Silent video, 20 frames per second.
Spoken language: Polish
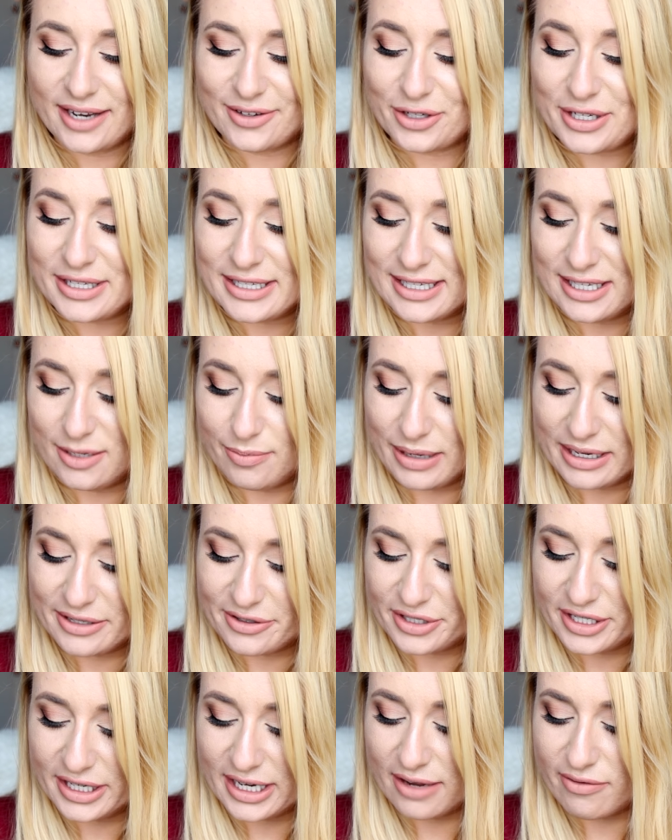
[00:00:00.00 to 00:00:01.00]
No nic, jestem
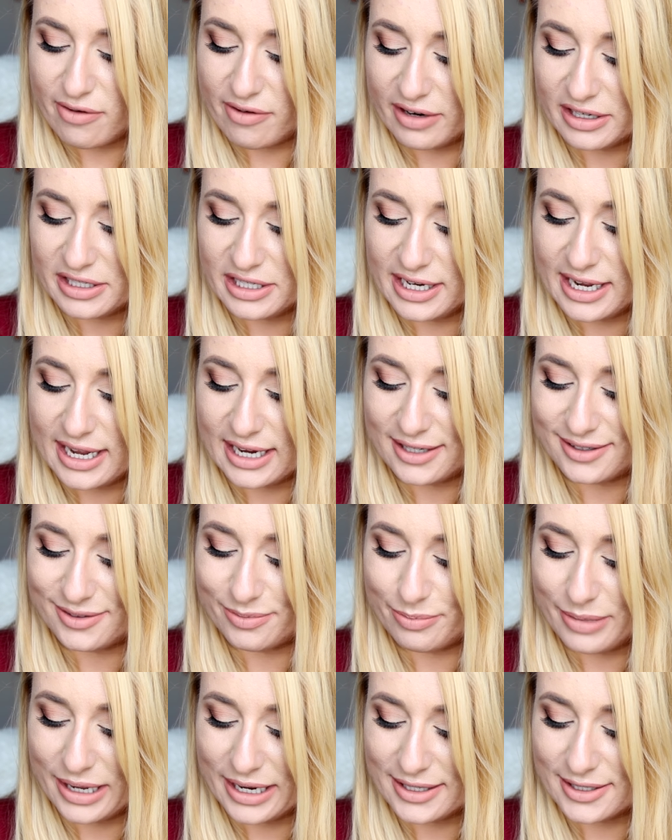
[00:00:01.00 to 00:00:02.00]
bardzo ciekawa właśnie
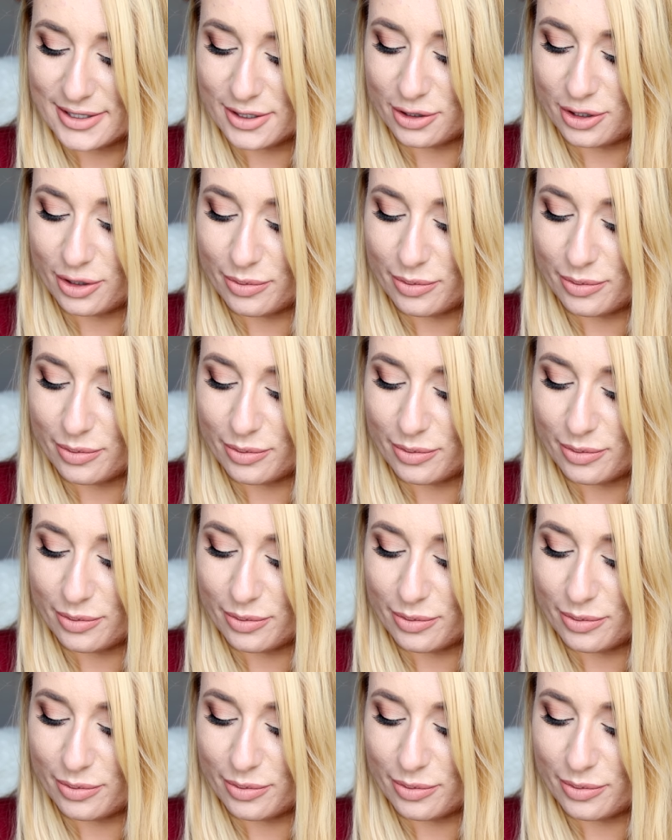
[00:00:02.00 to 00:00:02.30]
jak bardzo